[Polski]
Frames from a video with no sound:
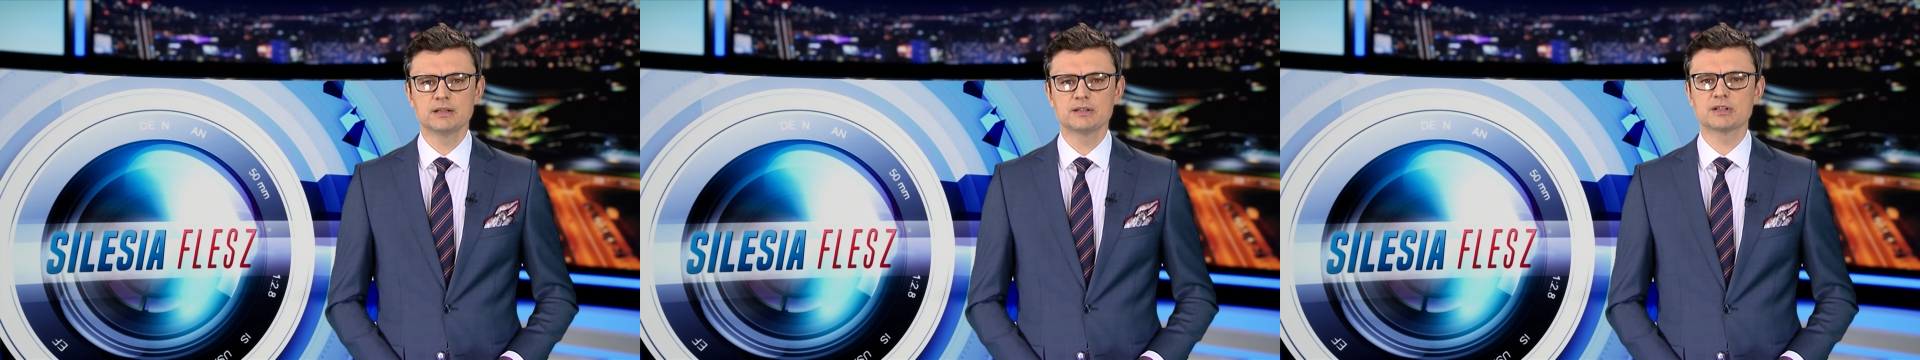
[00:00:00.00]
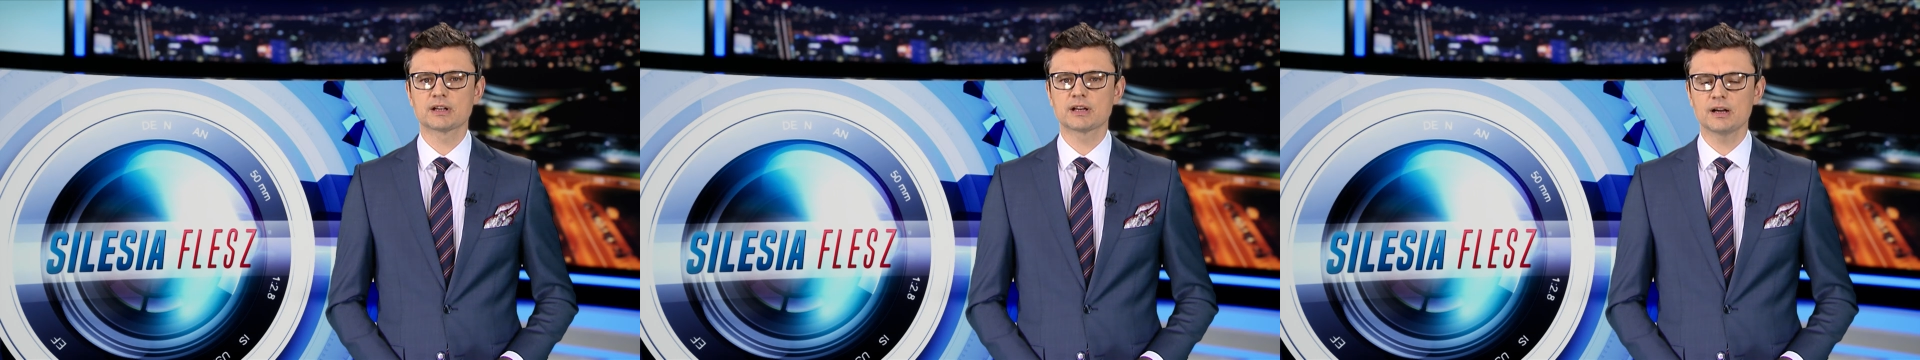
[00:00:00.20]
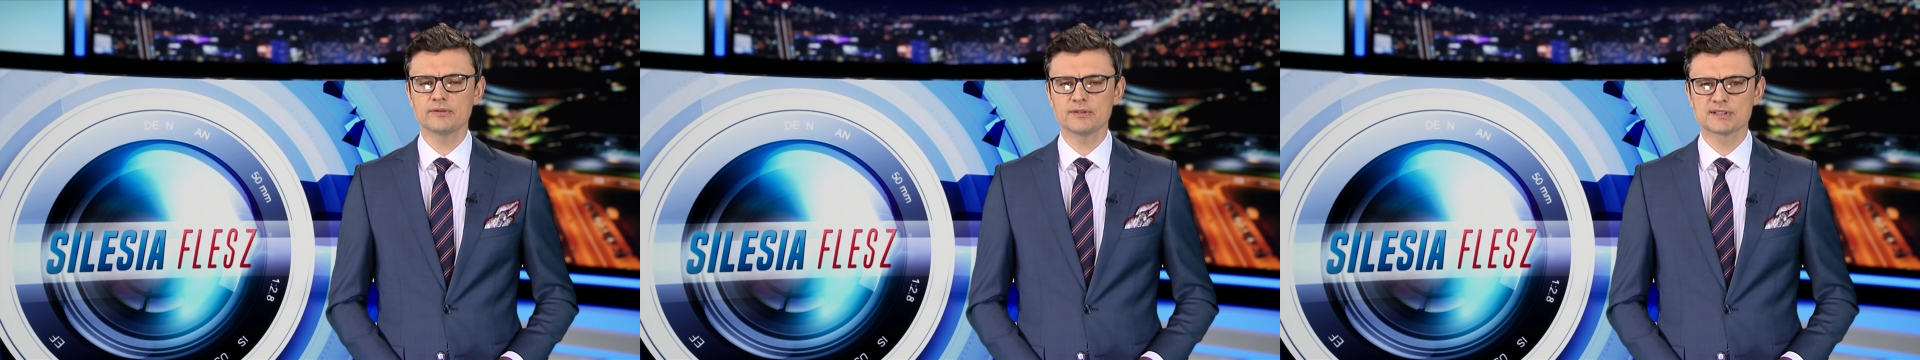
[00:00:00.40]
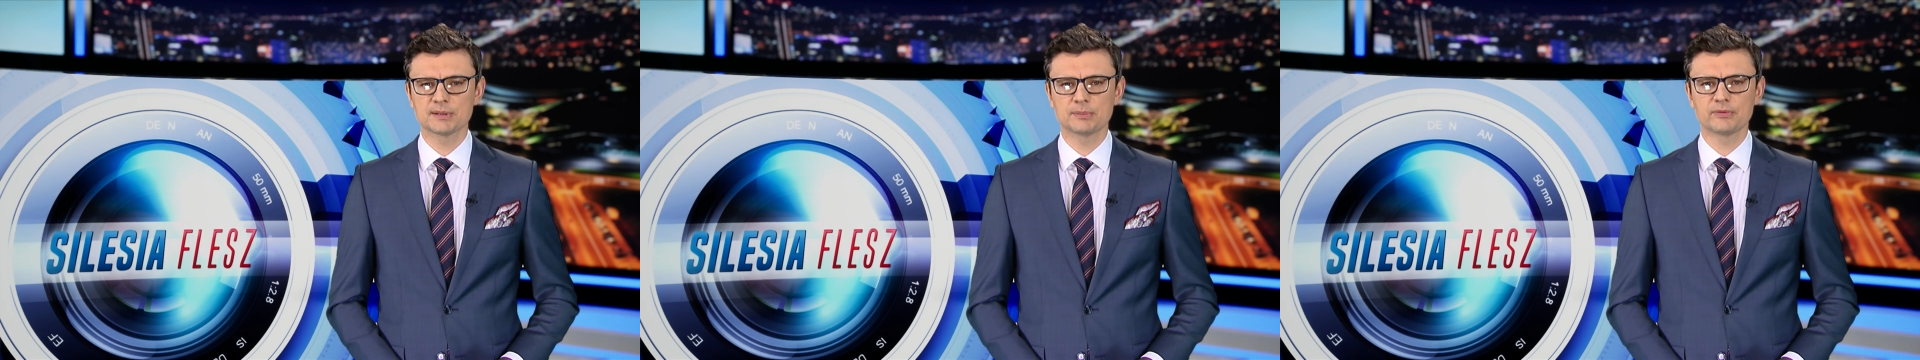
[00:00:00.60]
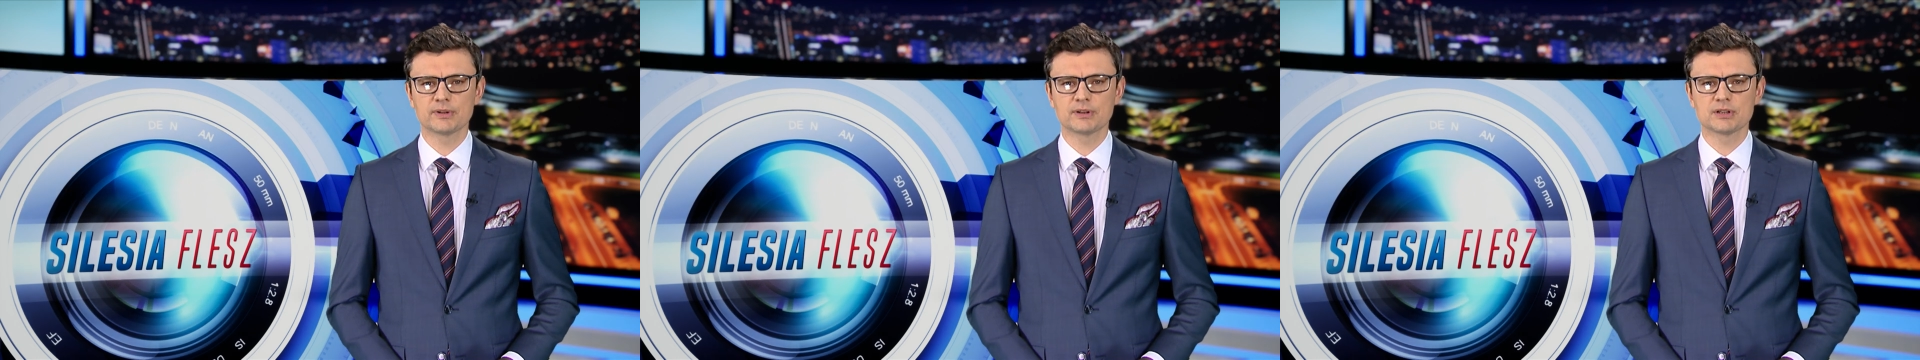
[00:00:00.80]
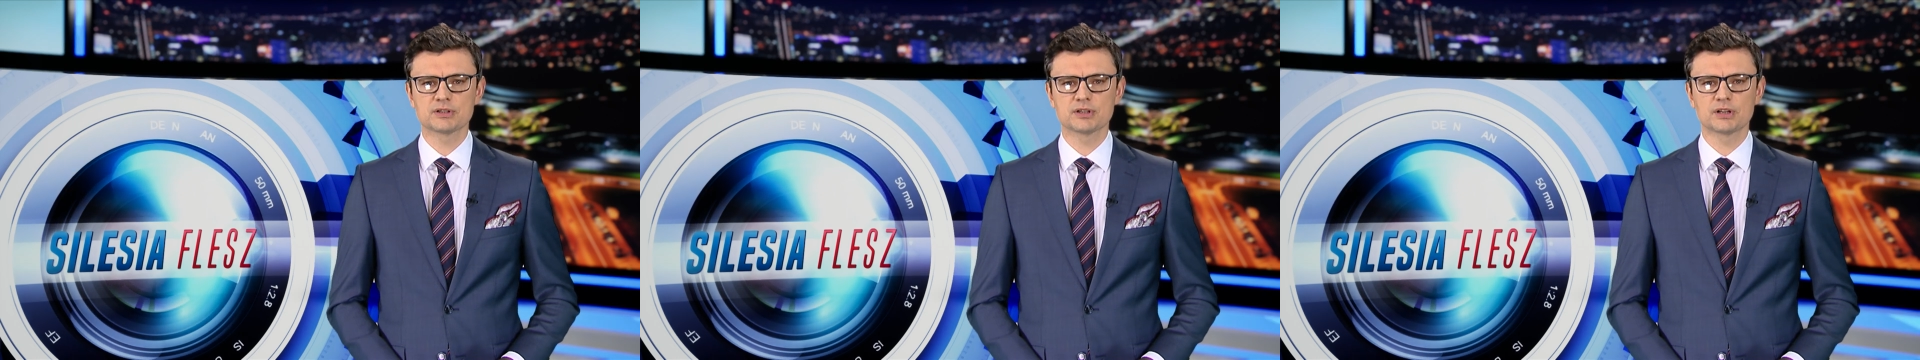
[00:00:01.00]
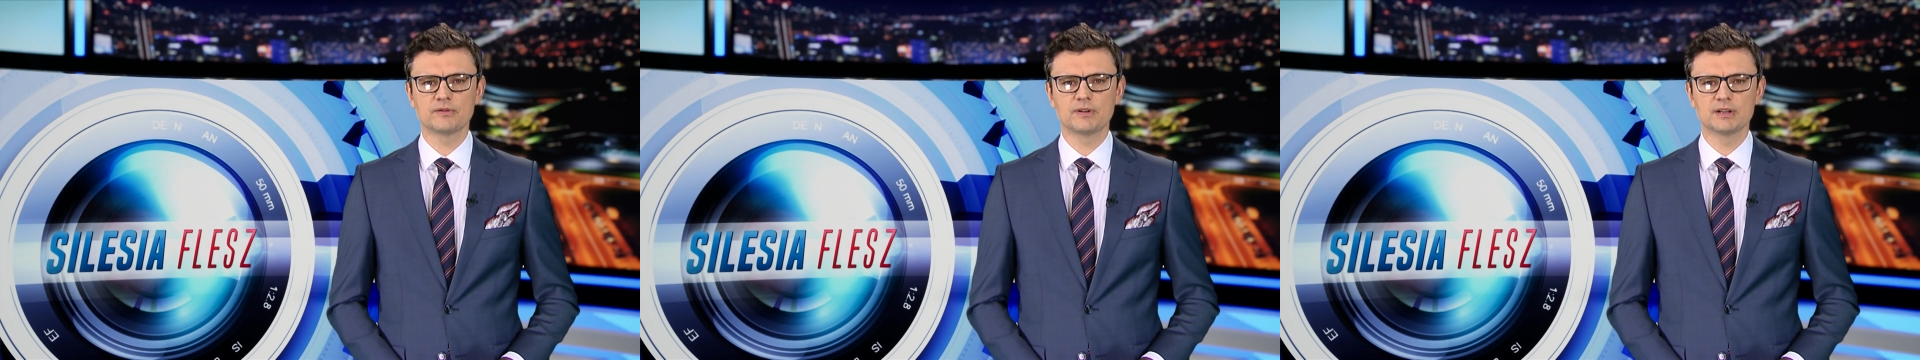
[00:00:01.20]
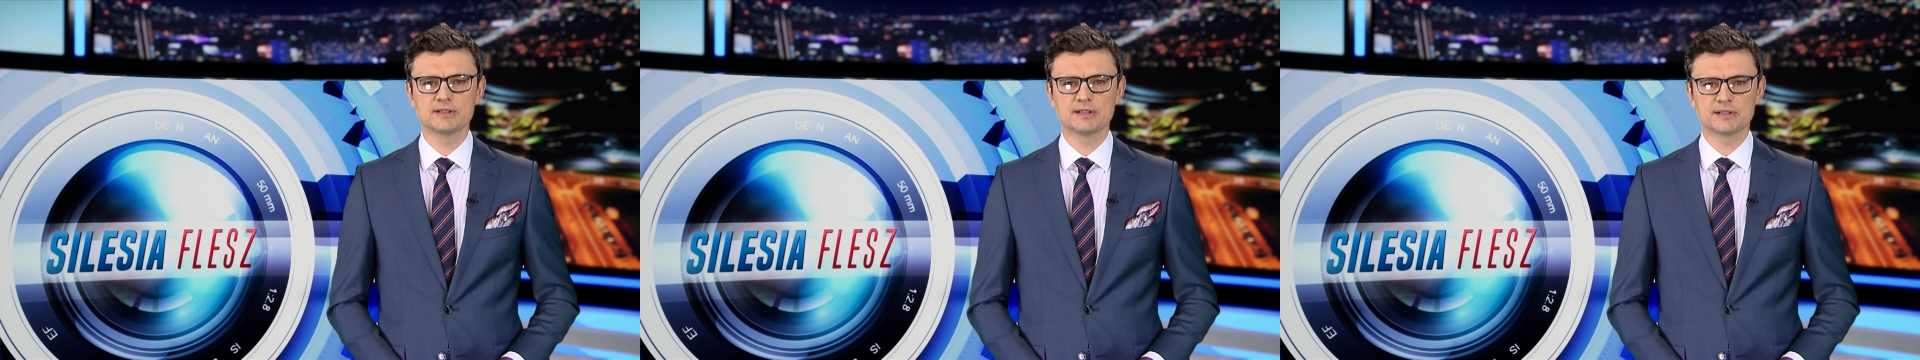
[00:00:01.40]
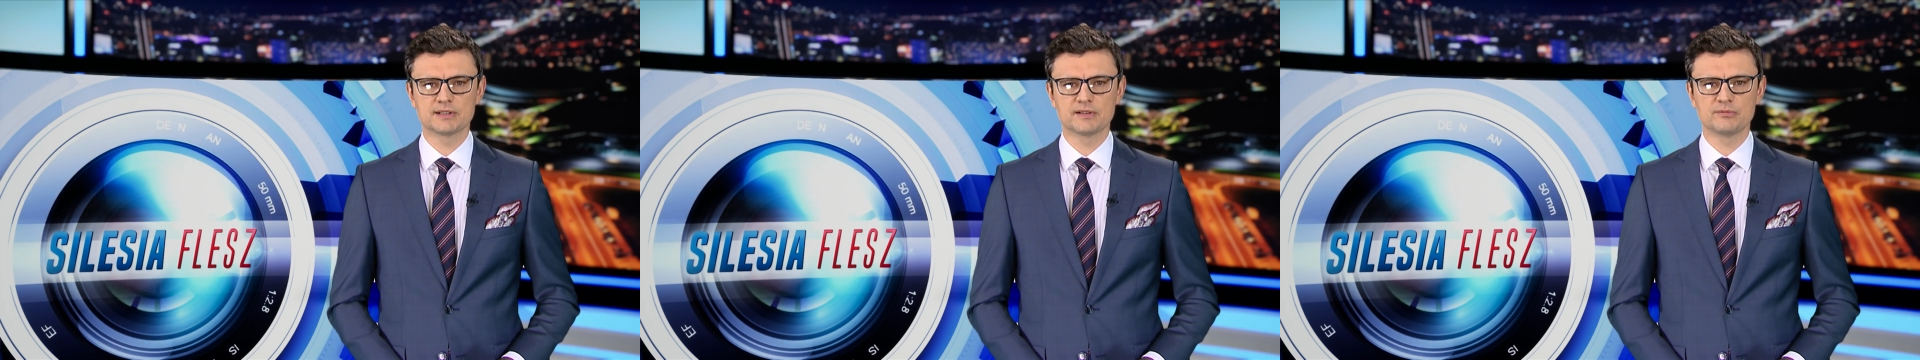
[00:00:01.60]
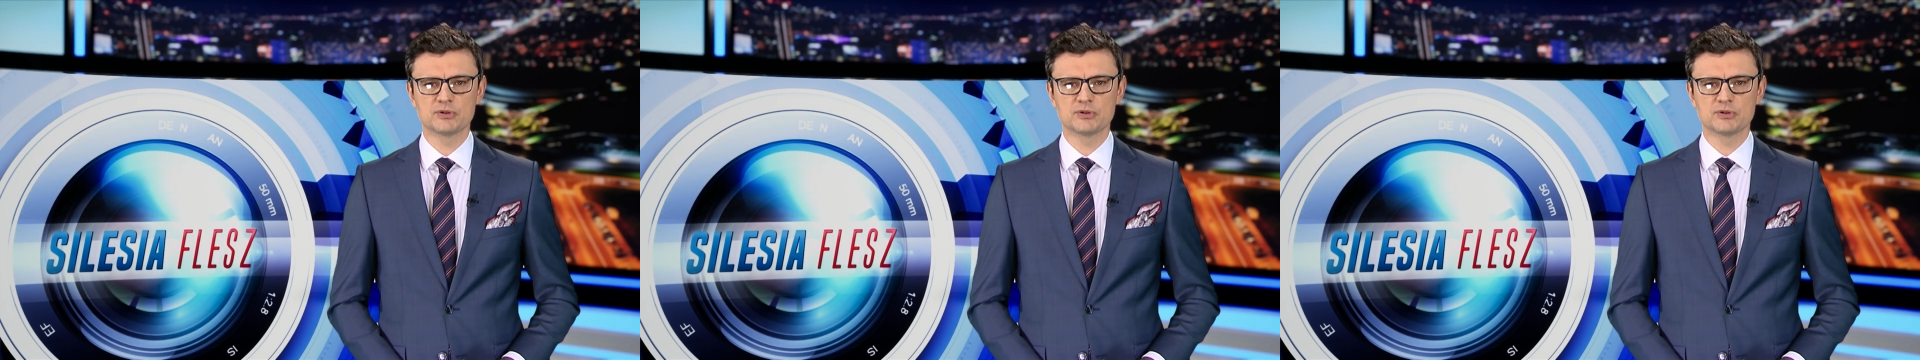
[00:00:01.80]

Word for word: Ciekawie zapowiada się rywalizacja